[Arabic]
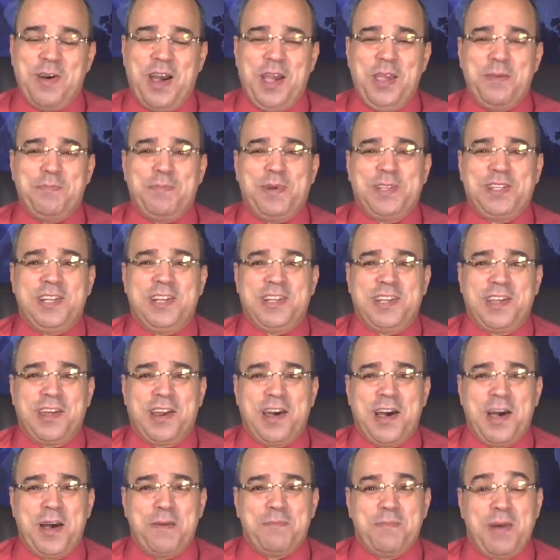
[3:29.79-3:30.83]
أحبتي
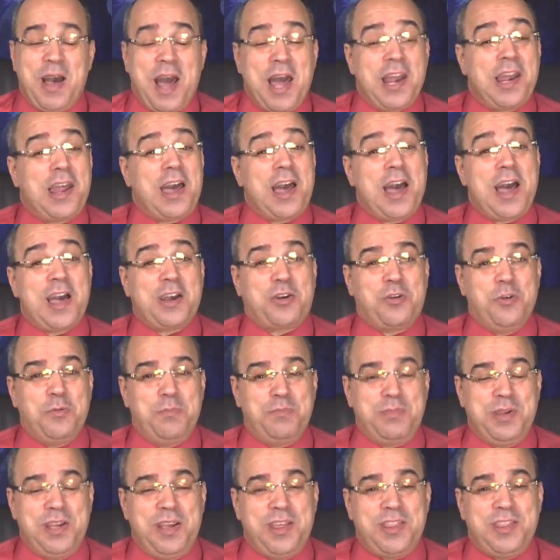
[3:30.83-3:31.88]
الكرام ألقاكم
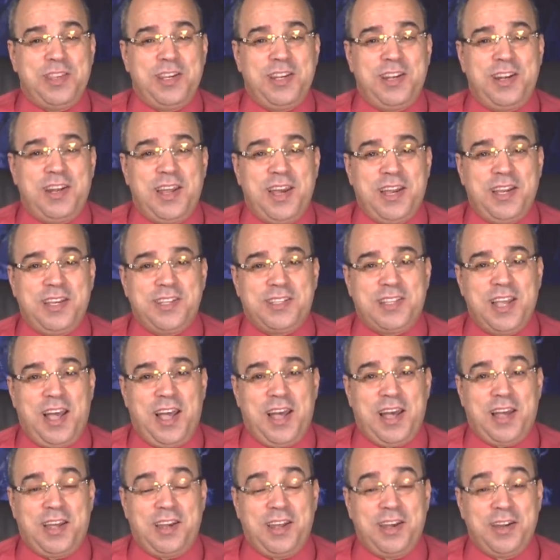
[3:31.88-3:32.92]
بإذن الله
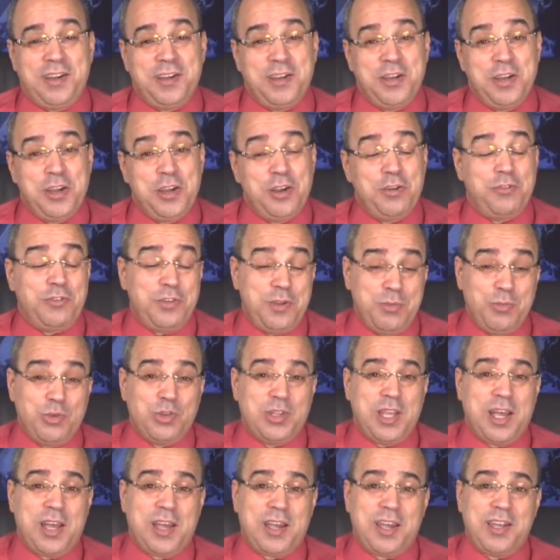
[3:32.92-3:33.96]
تعالى في
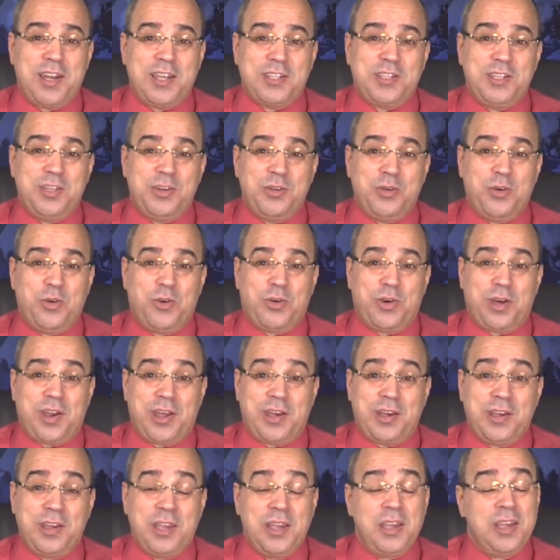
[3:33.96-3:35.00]
مداخلة
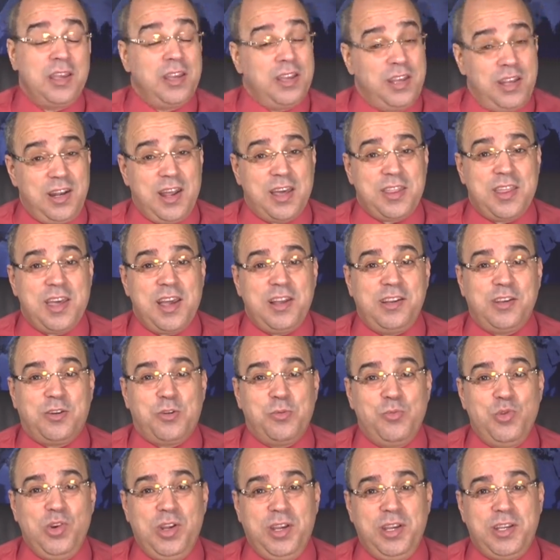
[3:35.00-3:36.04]
أخرى إلى
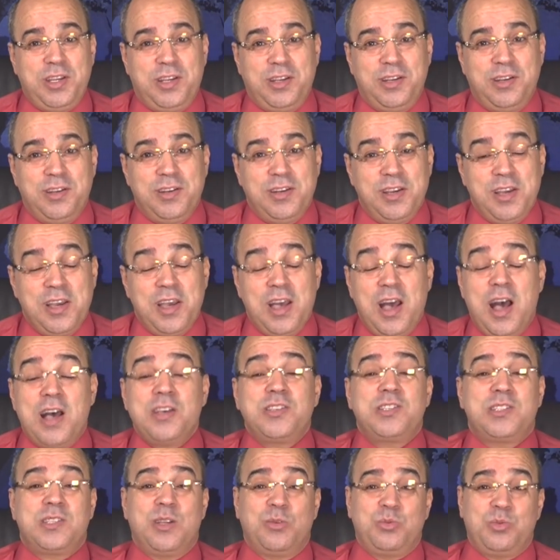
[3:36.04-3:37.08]
ذلكم الحين
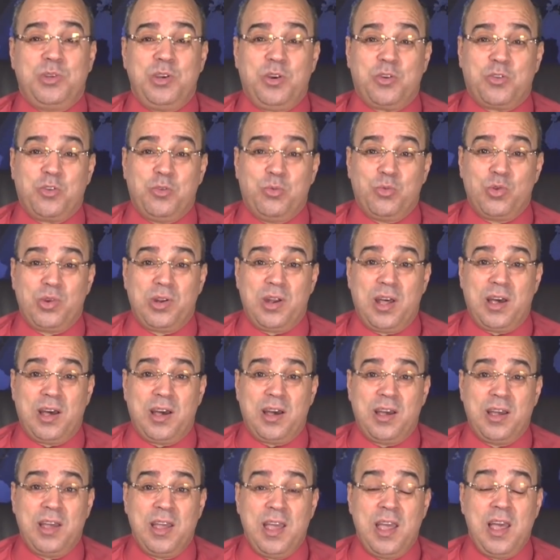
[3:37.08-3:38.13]
أستودعكم
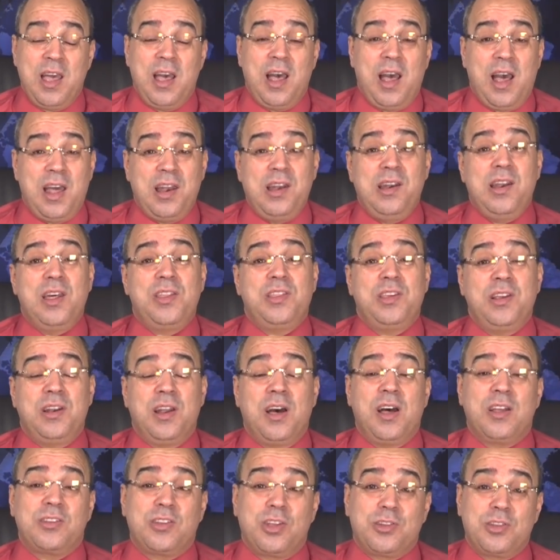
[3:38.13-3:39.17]
الله الذي
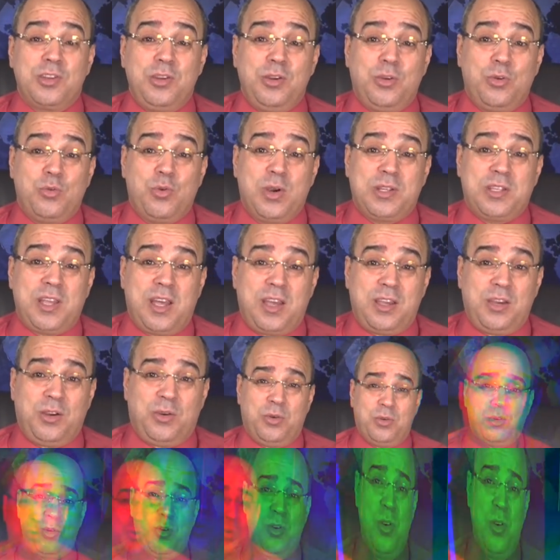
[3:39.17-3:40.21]
لا تضيع ودائعه